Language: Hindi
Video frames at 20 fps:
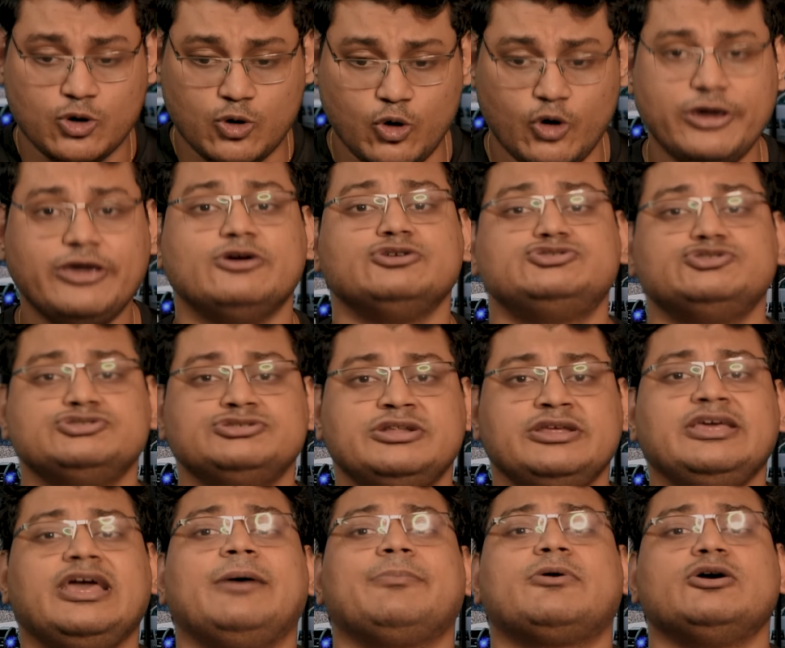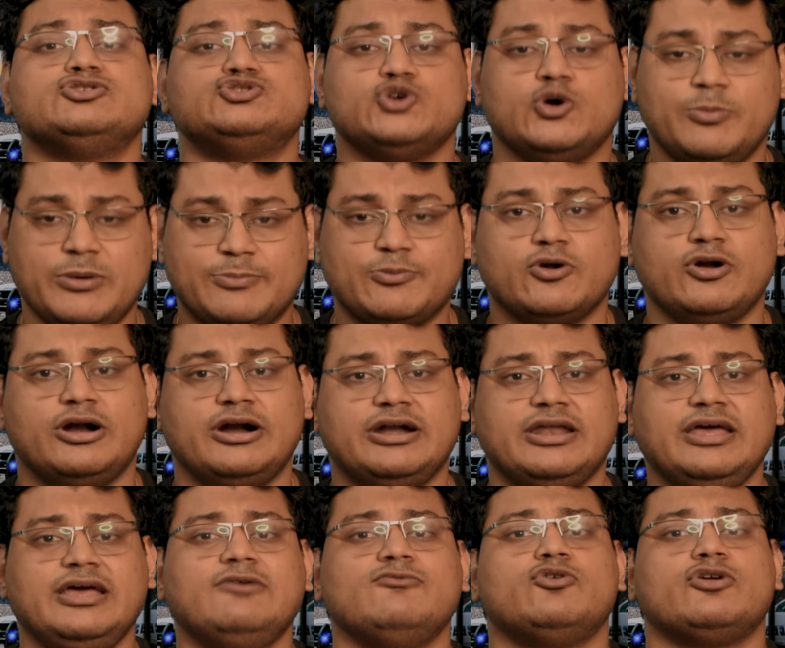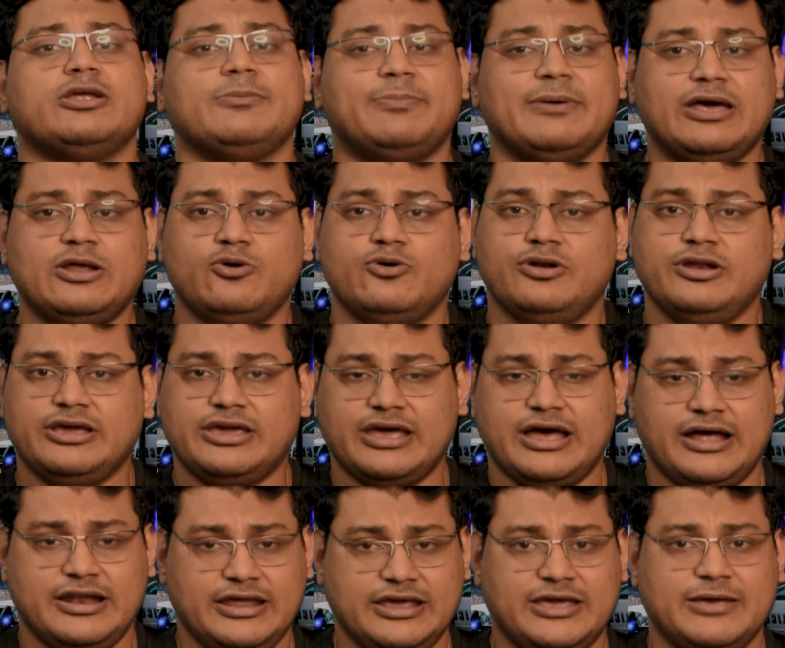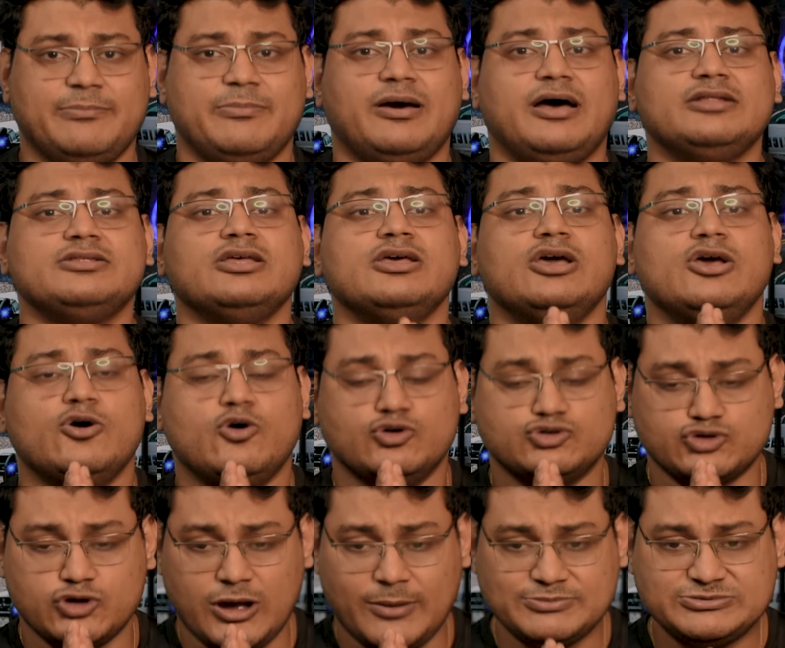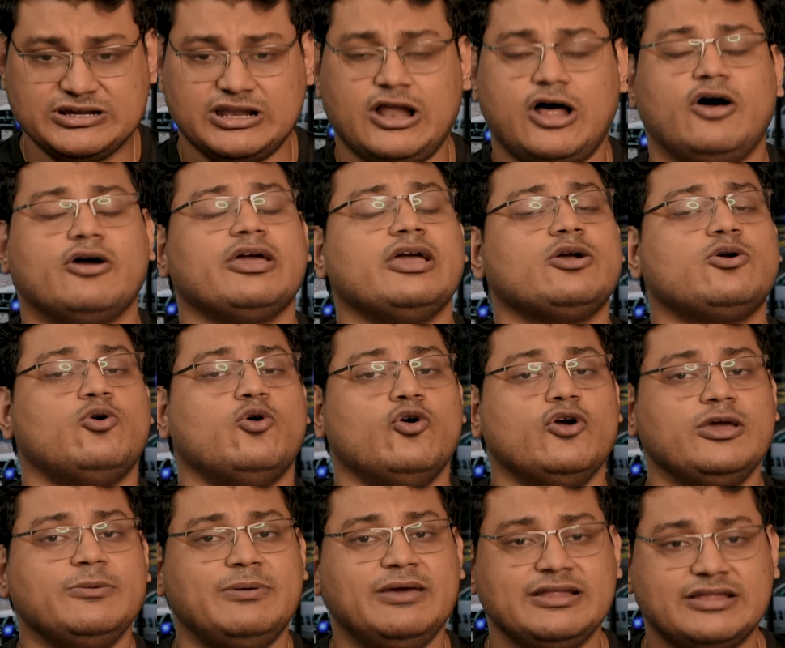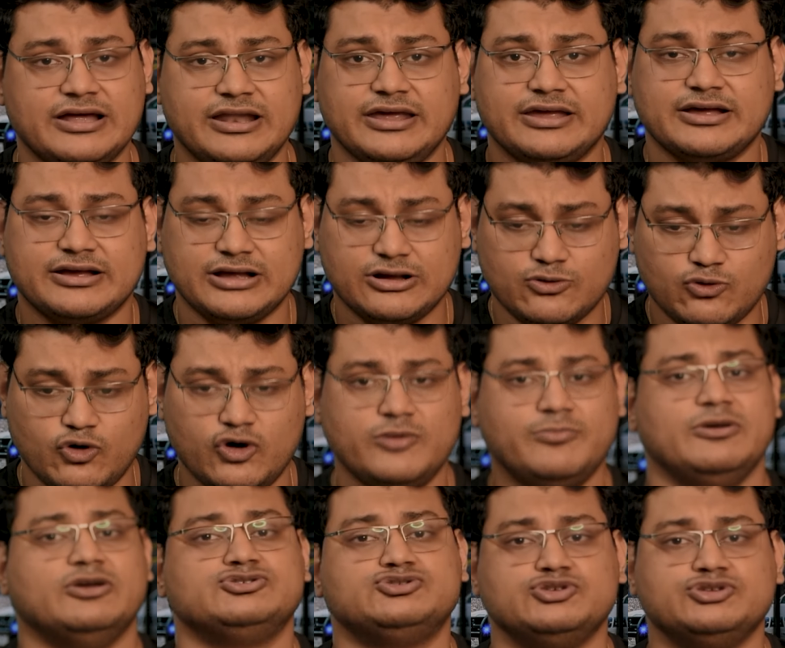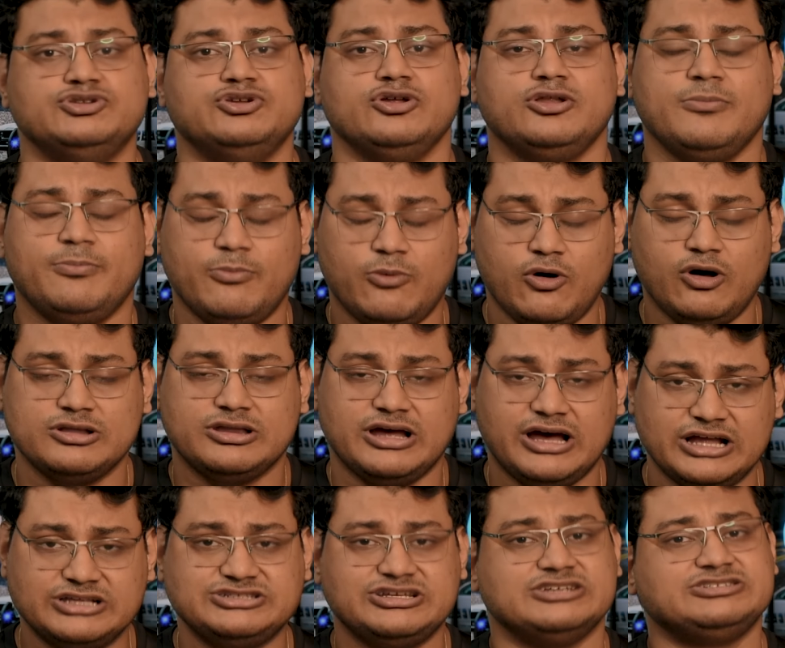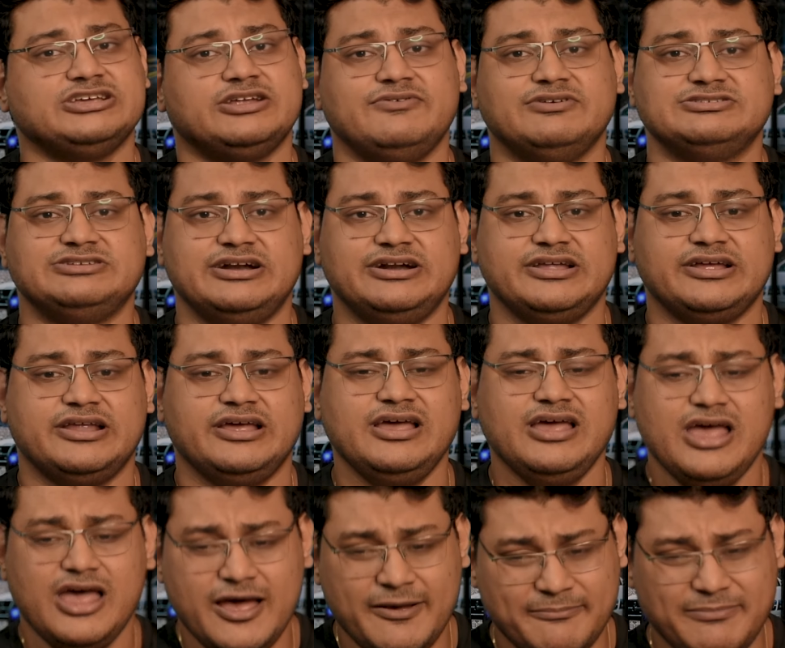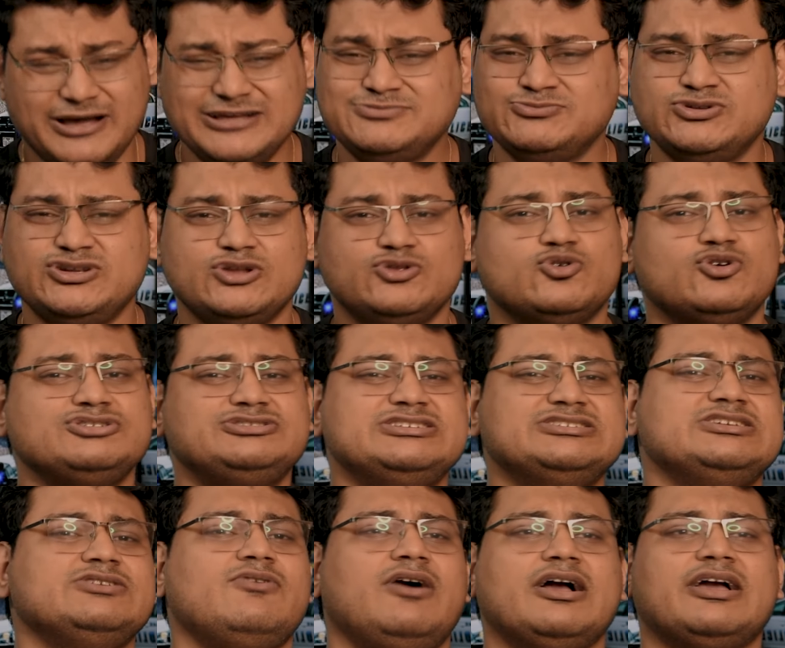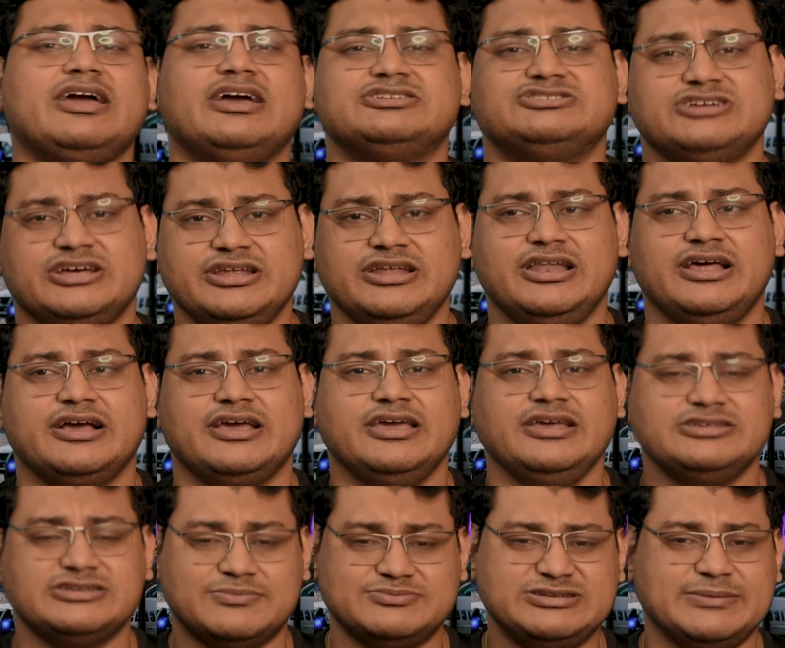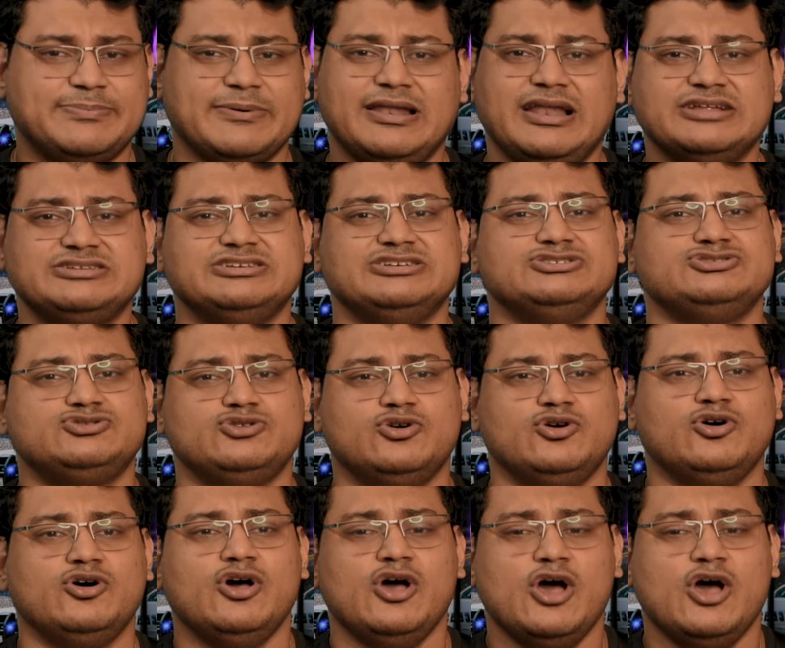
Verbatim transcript: कोई इश्यूज नहीं है आपका जो भी प्रोडक्ट है वो रिपेयर होने के आने के बाद उसको आप चलाओगे कोई भी तरीके का कोई भी इश्यूज नहीं हो तो बहुत अच्छा सर्विस सेंटर है बस मुझे दो चीज़ें वहाँ के अच्छा नहीं लगी सबसे पहला चीज़ तो